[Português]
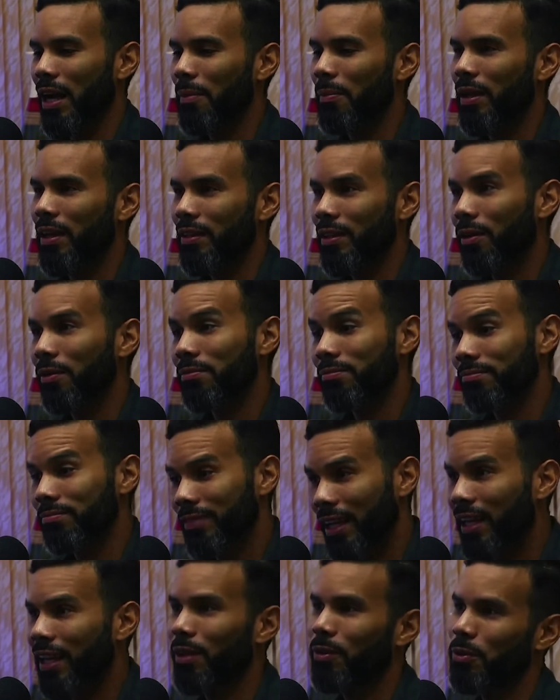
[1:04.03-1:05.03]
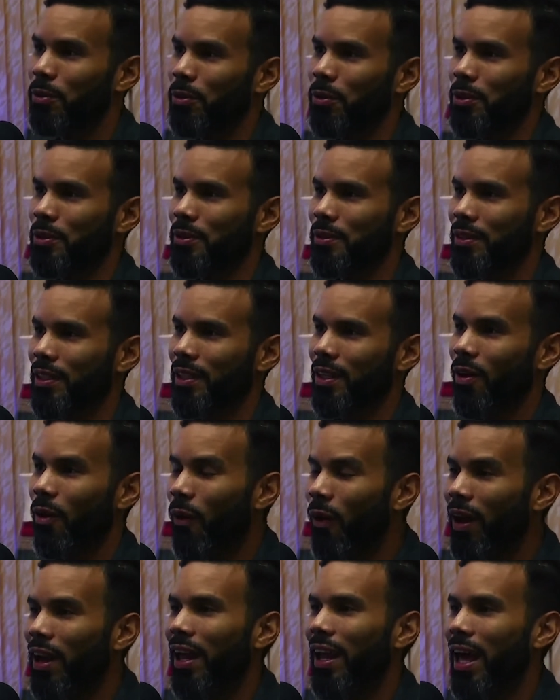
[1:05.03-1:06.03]
Acabei. Então, tem lá no curso.
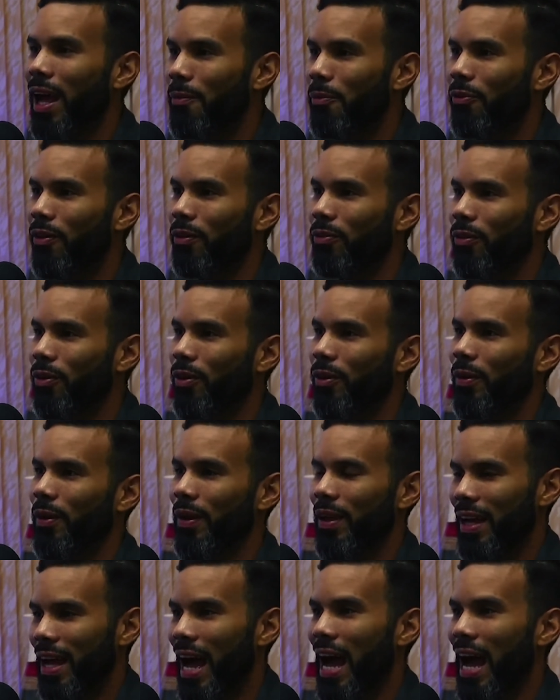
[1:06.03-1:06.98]
Olha Assiste, lá, por favor.